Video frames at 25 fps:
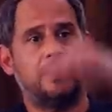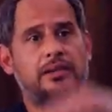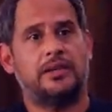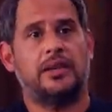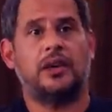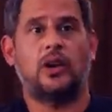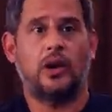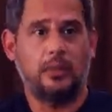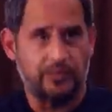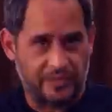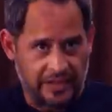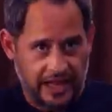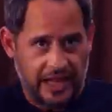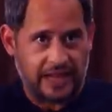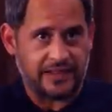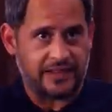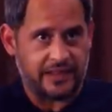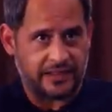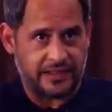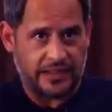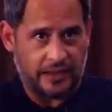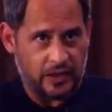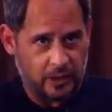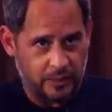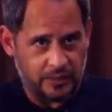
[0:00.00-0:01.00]
da kommt
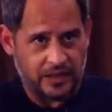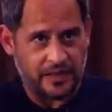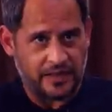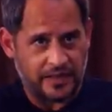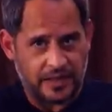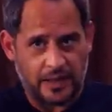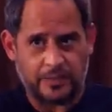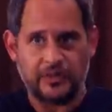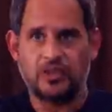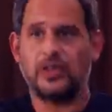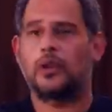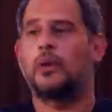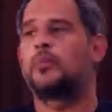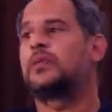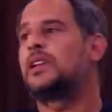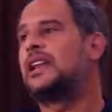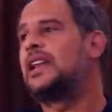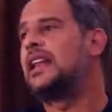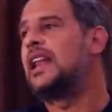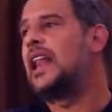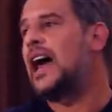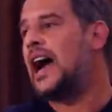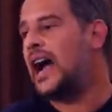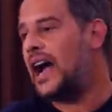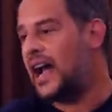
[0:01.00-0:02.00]
das, dann kommt Inception, dann kommt
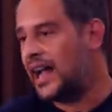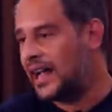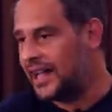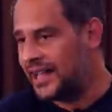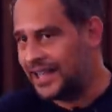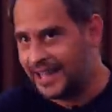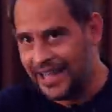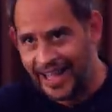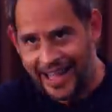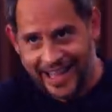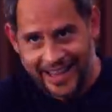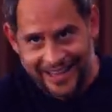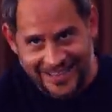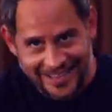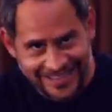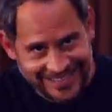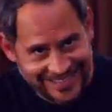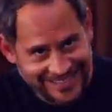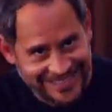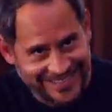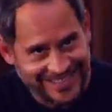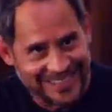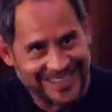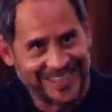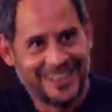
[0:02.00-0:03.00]
lange gar
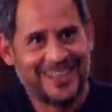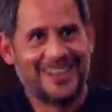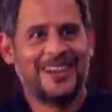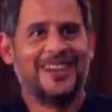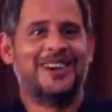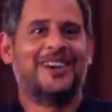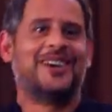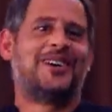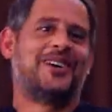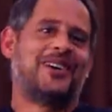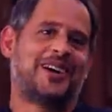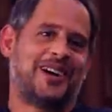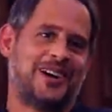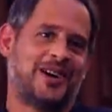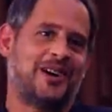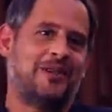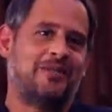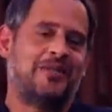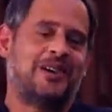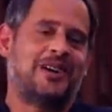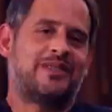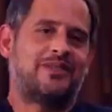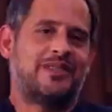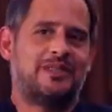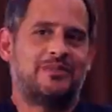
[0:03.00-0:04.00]
nichts und dann
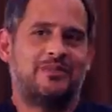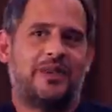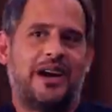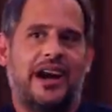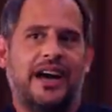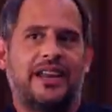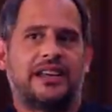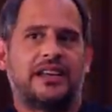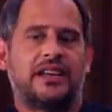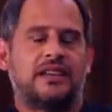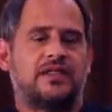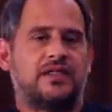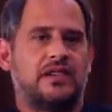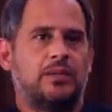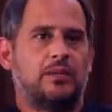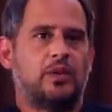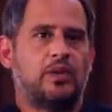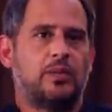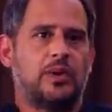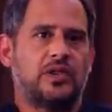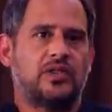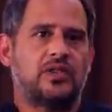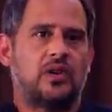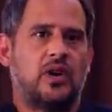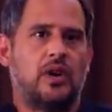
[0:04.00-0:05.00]
kommen irgendwie ein paar andere Filme
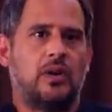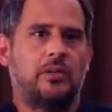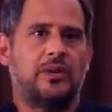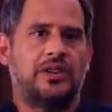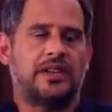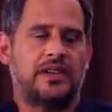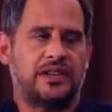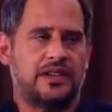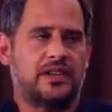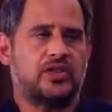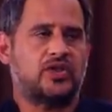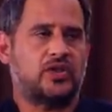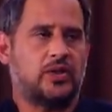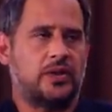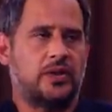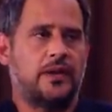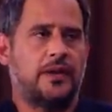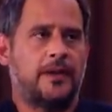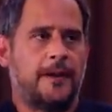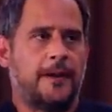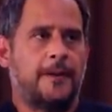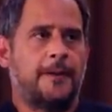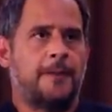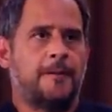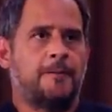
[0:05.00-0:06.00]
über Träume. Das ist schon,